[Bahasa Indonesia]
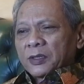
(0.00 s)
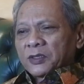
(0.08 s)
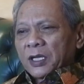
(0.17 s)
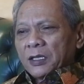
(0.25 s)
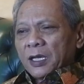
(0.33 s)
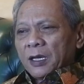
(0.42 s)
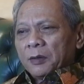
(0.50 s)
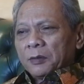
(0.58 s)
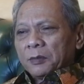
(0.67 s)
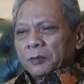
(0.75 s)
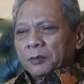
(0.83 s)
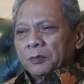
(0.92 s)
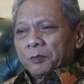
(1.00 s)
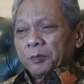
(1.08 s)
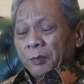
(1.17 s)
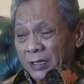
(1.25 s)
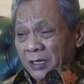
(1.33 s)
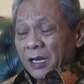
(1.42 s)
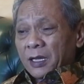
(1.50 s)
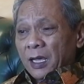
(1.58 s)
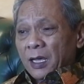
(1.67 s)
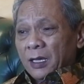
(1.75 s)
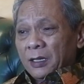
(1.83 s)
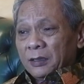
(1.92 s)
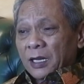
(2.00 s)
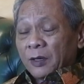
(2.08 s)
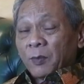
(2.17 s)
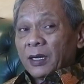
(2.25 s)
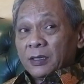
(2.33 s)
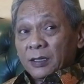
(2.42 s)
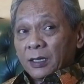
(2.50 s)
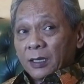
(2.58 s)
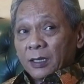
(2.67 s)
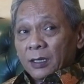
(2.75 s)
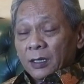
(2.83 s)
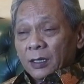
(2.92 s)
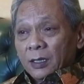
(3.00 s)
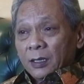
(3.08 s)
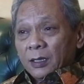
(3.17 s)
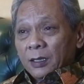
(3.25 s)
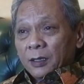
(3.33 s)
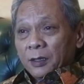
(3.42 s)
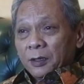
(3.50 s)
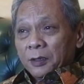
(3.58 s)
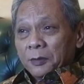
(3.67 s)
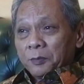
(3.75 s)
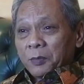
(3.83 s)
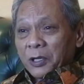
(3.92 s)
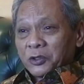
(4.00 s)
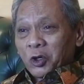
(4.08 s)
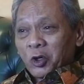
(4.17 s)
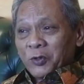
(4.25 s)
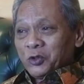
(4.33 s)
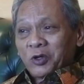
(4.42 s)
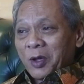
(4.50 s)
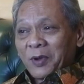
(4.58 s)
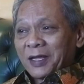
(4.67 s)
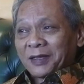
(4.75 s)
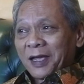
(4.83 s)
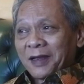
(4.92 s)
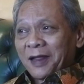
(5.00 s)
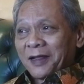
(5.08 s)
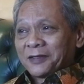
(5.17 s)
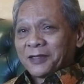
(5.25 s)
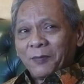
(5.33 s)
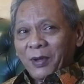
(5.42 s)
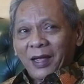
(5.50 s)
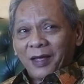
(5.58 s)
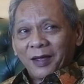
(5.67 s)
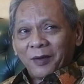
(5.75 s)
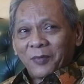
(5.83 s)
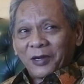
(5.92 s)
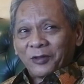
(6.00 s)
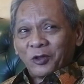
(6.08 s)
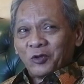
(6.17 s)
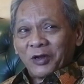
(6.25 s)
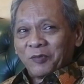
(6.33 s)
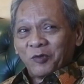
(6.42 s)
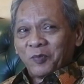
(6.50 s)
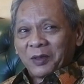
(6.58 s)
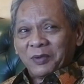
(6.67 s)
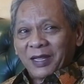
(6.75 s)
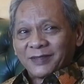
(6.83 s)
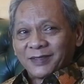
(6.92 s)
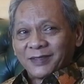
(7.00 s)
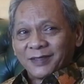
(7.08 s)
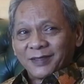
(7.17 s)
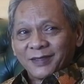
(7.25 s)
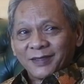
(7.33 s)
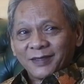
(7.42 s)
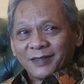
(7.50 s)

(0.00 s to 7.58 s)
bangsa yang merdeka dan mandiri, Pak Jokowi juga mengatakan hal yang sama pada tahun 2014.